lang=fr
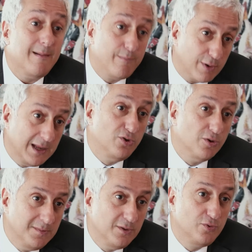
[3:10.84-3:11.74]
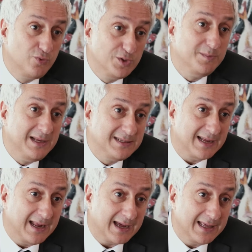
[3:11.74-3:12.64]
pour les 12 000
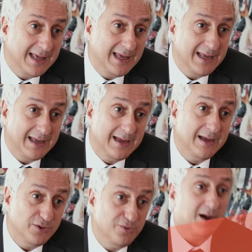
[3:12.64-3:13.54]
salariés du